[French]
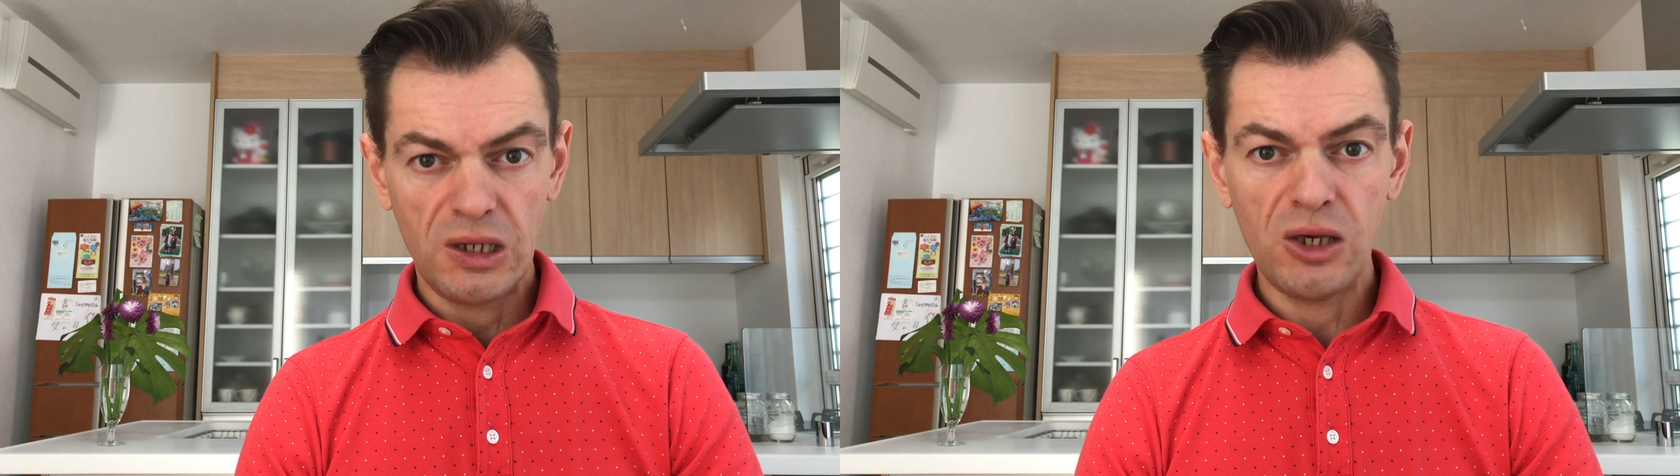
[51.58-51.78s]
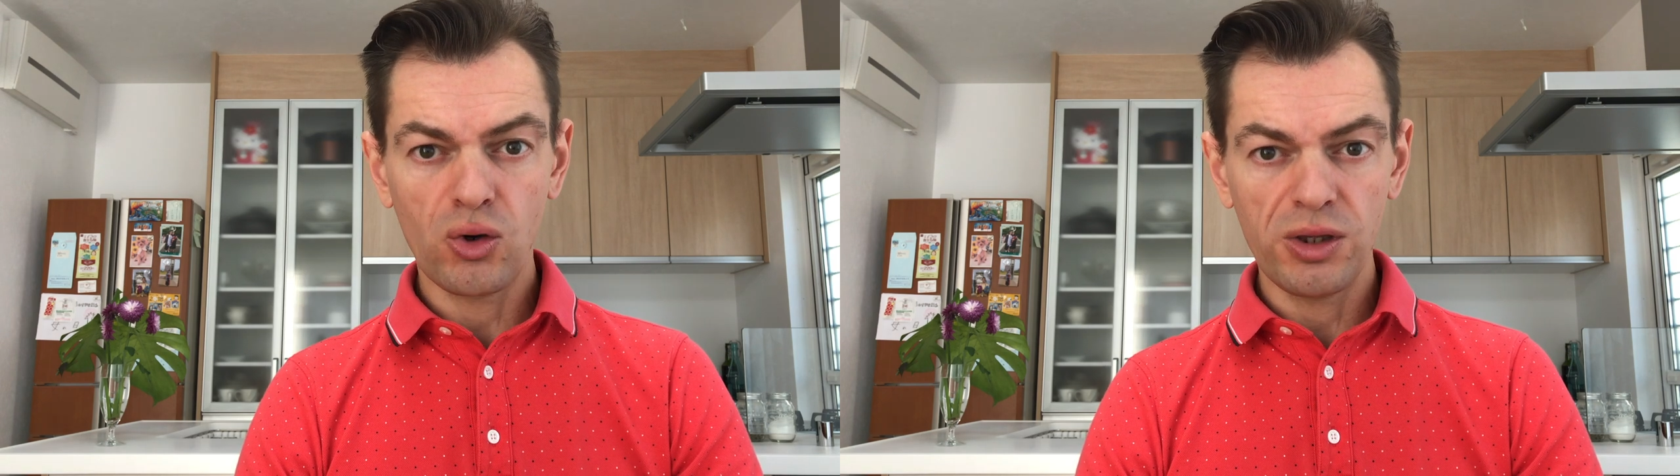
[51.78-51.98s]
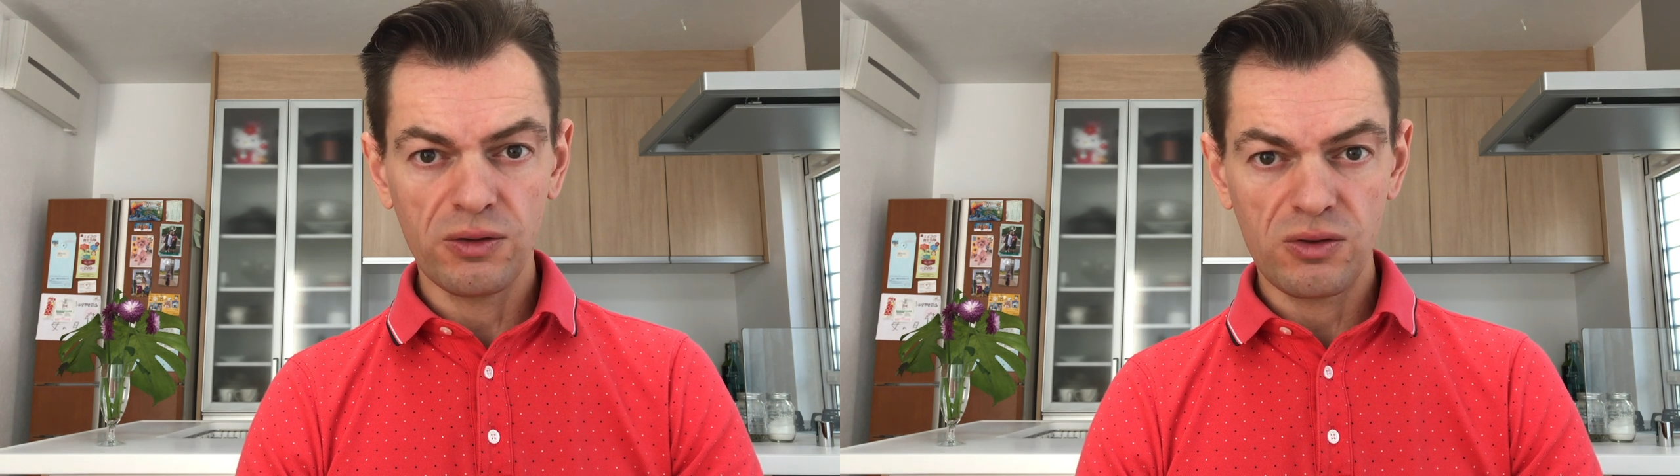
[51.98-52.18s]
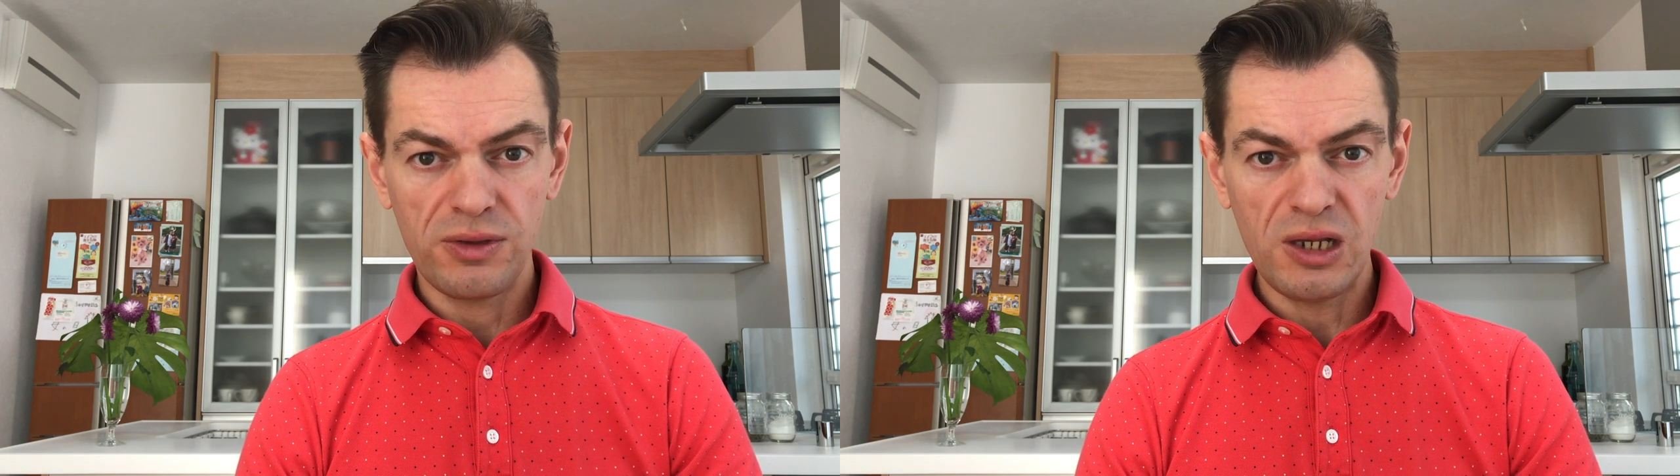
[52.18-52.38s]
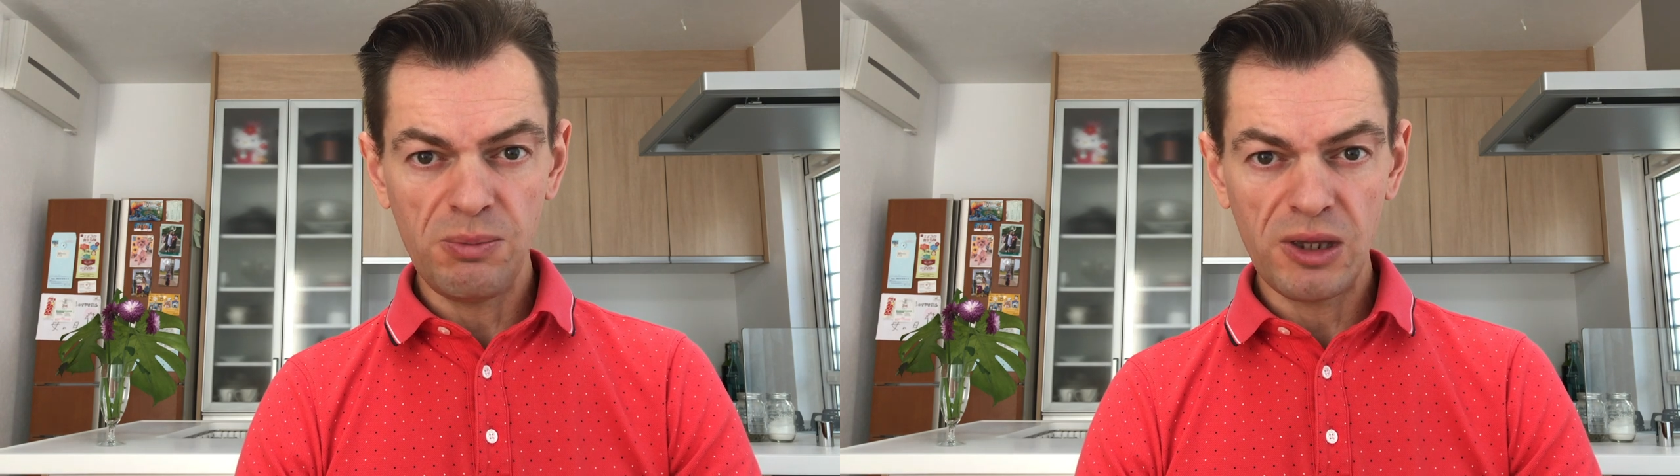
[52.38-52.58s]
et orientent
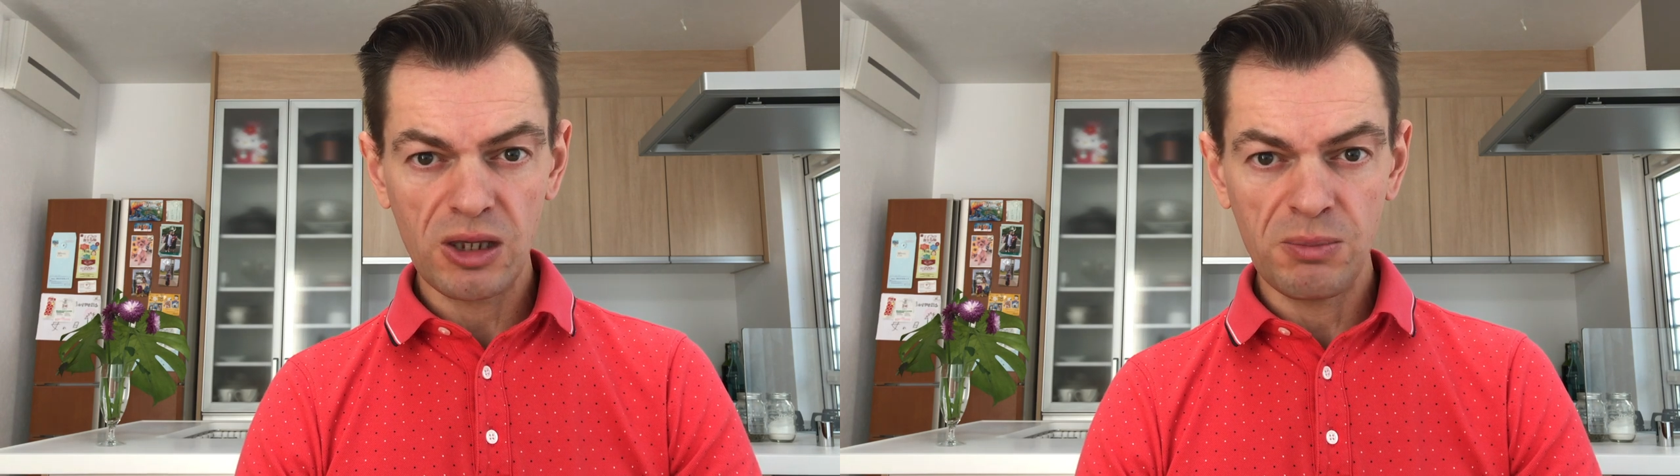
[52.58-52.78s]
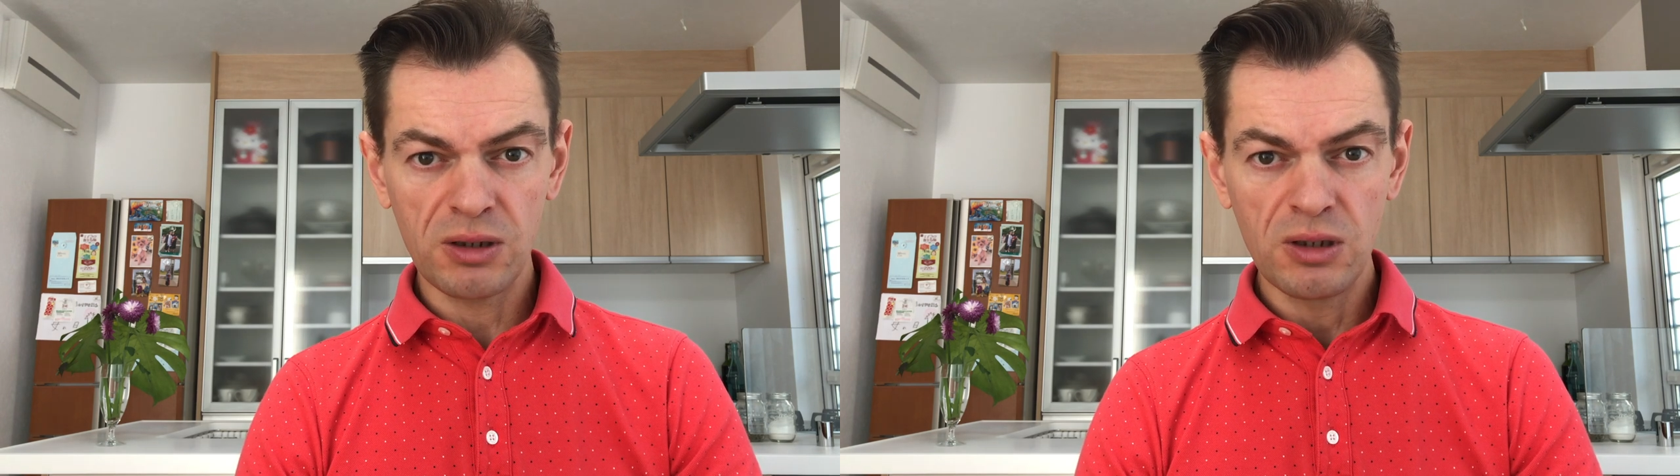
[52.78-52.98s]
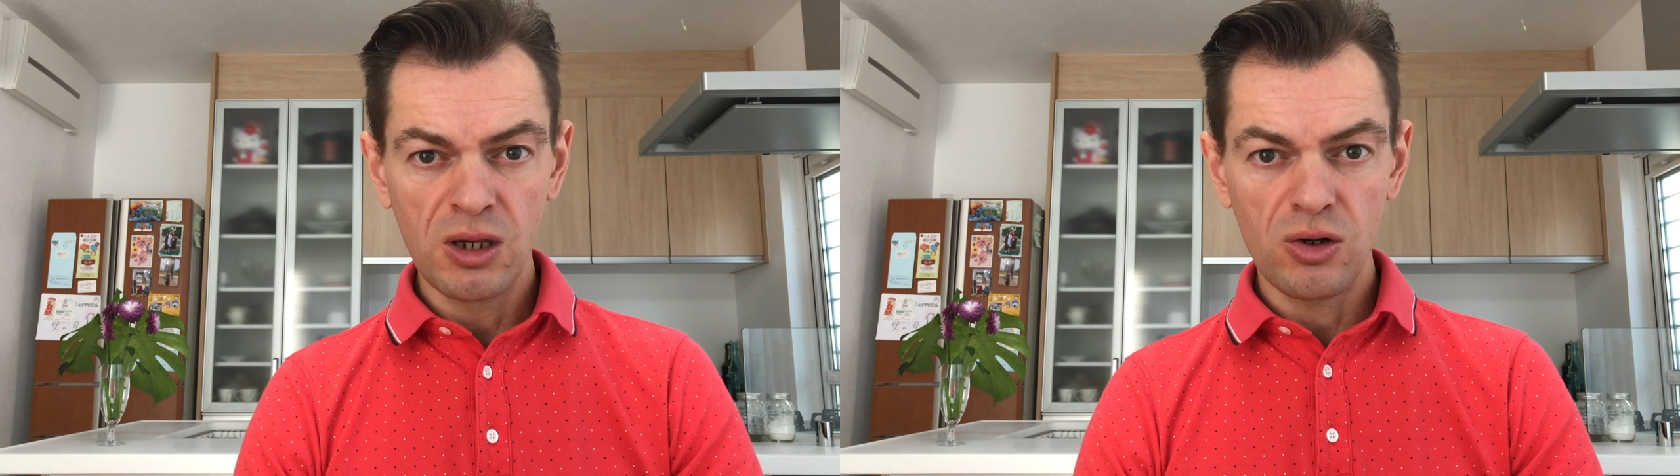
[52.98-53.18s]
délibérément